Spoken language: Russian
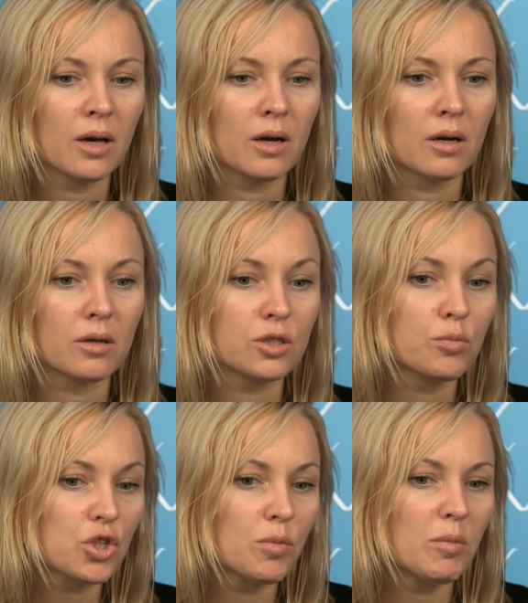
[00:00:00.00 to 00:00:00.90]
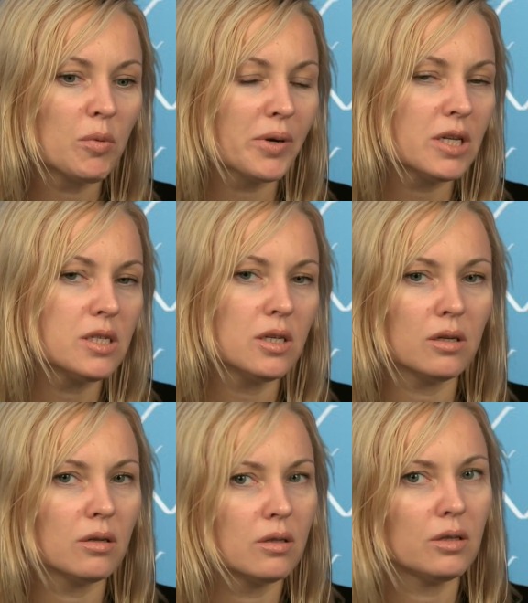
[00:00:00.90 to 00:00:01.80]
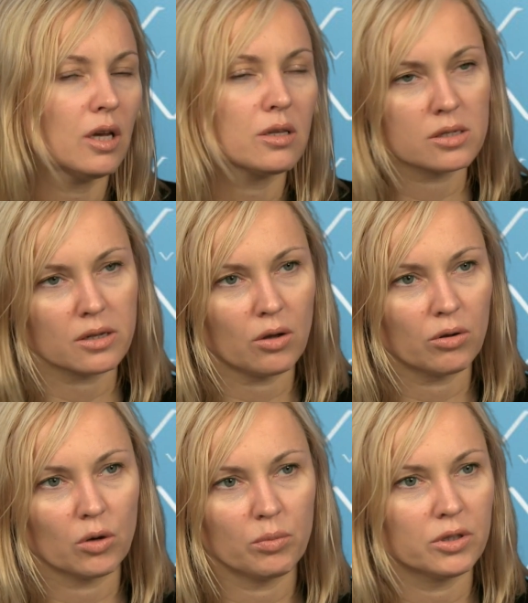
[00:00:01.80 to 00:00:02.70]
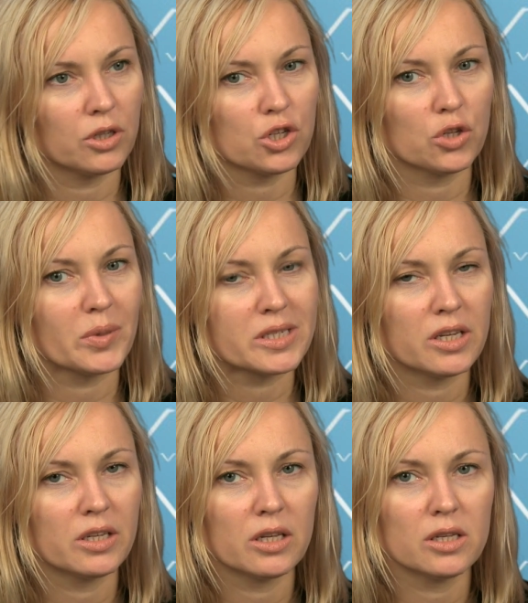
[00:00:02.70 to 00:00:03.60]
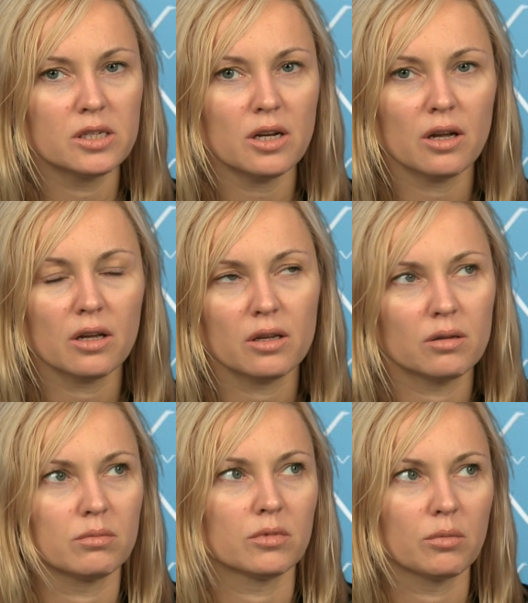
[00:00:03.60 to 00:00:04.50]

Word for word: Э, сможем ли мы пройти, я не знаю, как бы это решит последняя неделя и